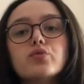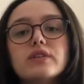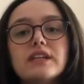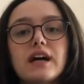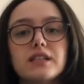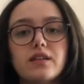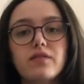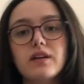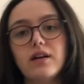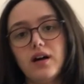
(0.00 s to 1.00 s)
Bu
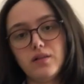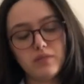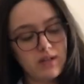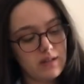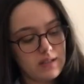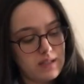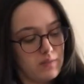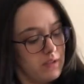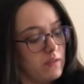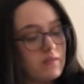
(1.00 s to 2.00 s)
iade ve alma
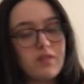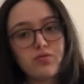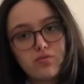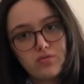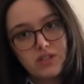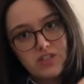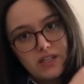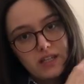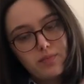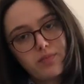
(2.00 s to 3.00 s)
kısmının videosunu da
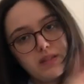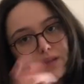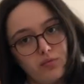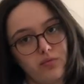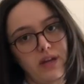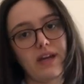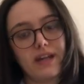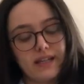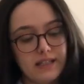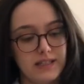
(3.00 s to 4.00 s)
çekip yine buraya
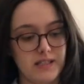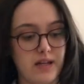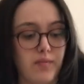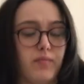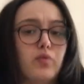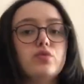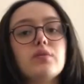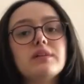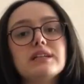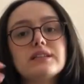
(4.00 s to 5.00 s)
ekleyeceğim.
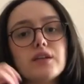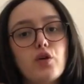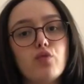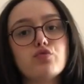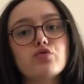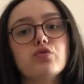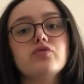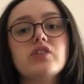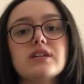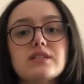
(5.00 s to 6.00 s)
Onu da birlikte görmüş
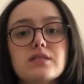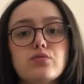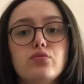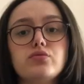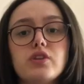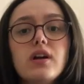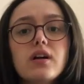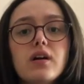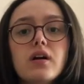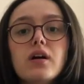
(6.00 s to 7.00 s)
olacağız. Nasıl olacak?
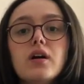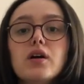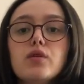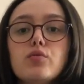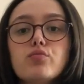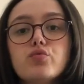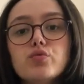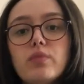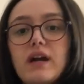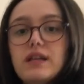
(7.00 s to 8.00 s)

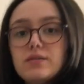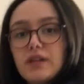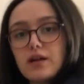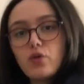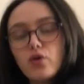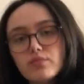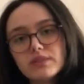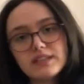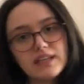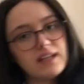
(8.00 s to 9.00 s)
Bunu beğendim. Ya
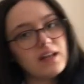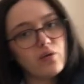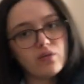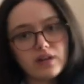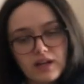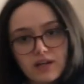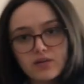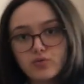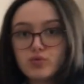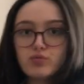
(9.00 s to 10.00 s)
kombin genel
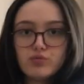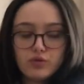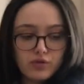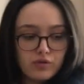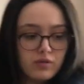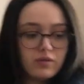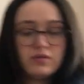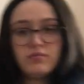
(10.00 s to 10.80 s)
olarak uyumlu.